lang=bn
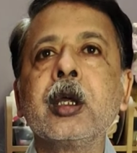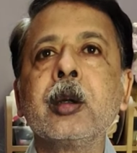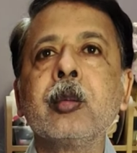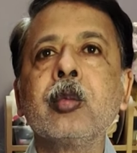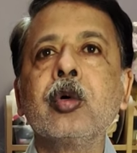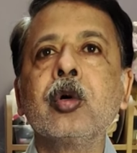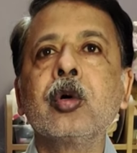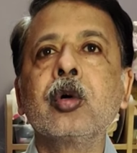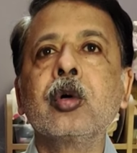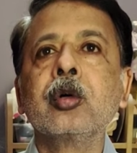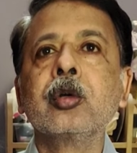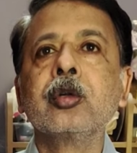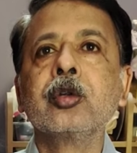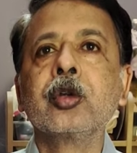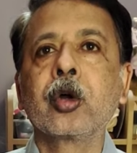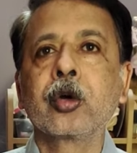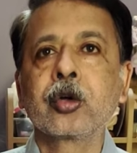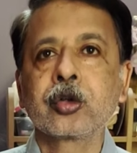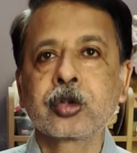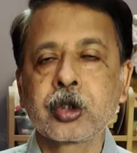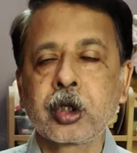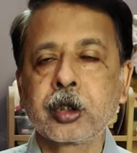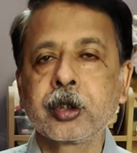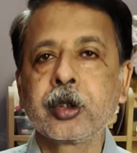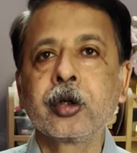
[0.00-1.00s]
এবং
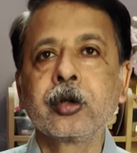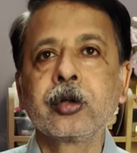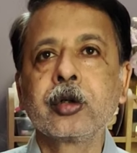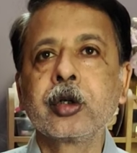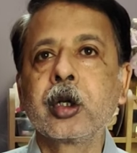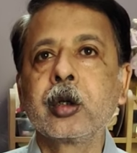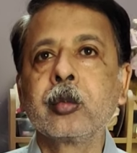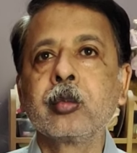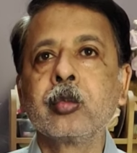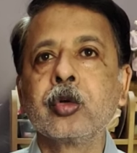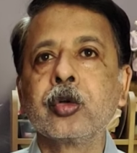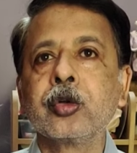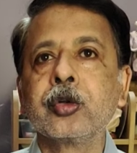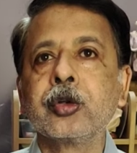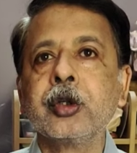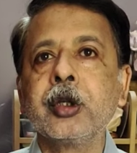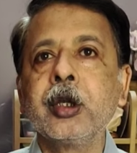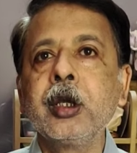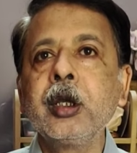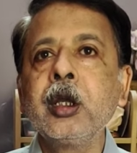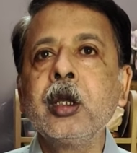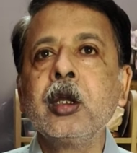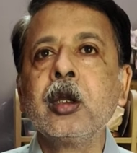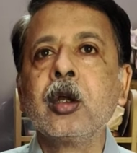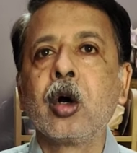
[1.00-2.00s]
জনসাধারণের
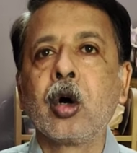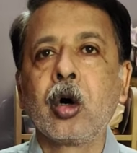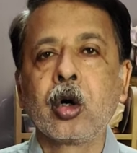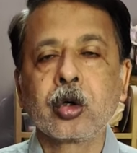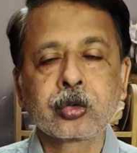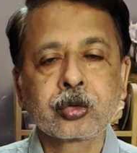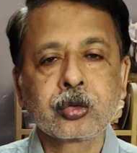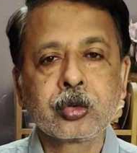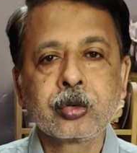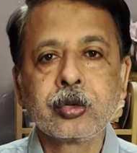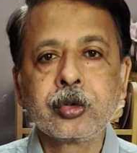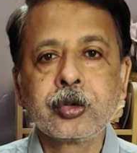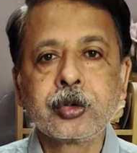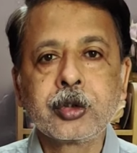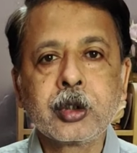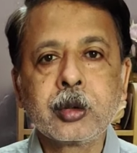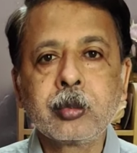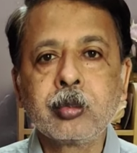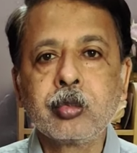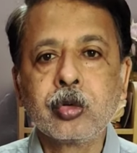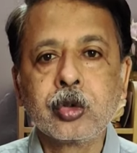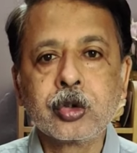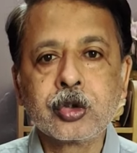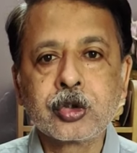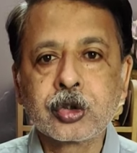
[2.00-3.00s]
মধ্যে অর্থনৈতিক
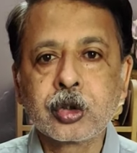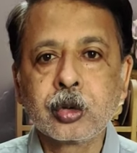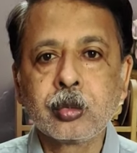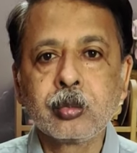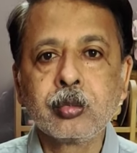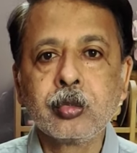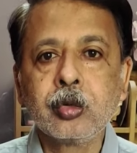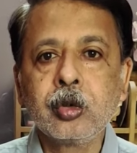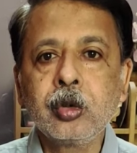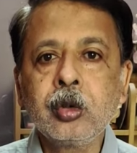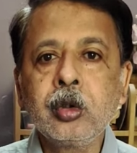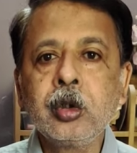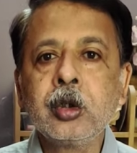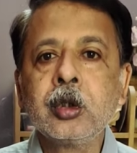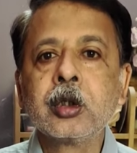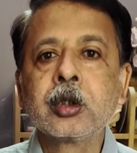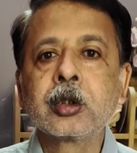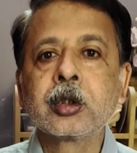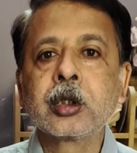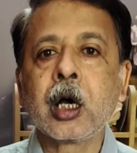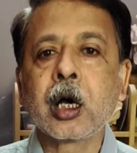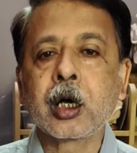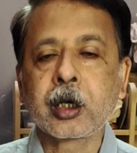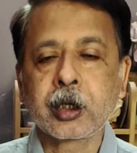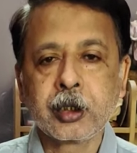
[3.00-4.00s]
বৈষম্য
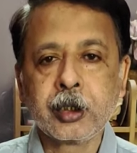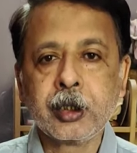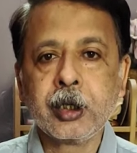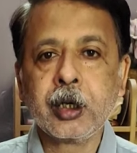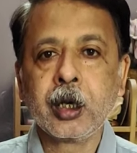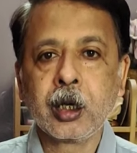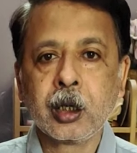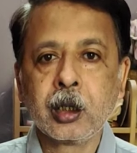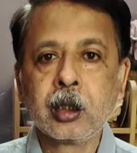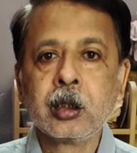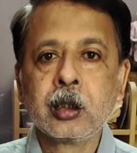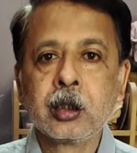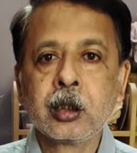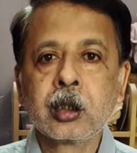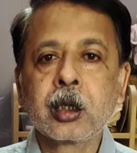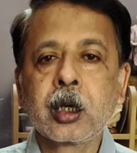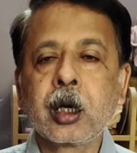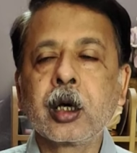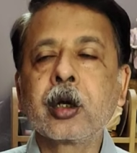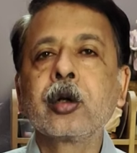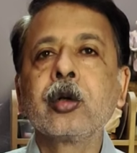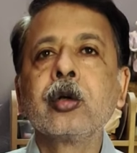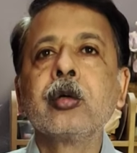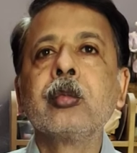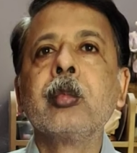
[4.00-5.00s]
থাকে না
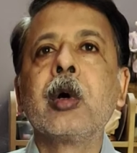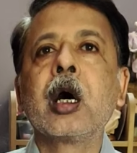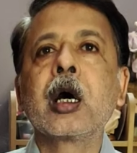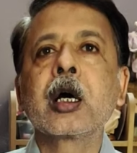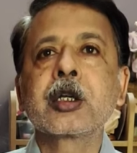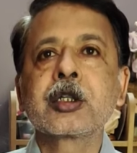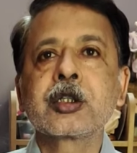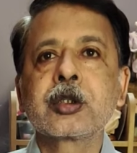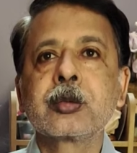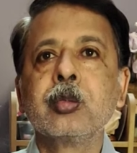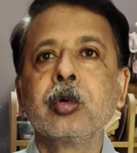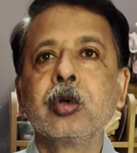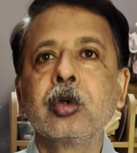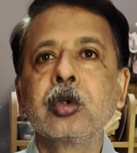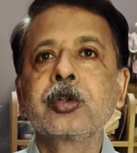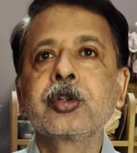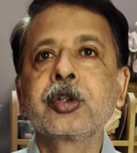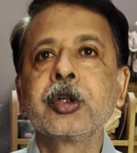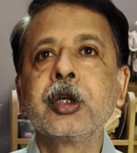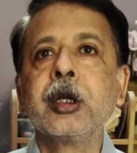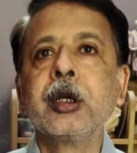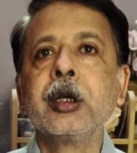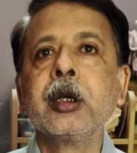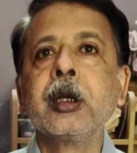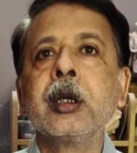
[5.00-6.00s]
কারণ মার্কস
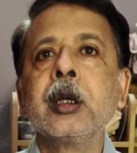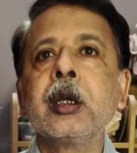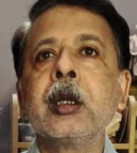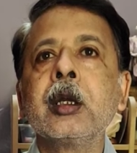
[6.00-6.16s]
বলছেন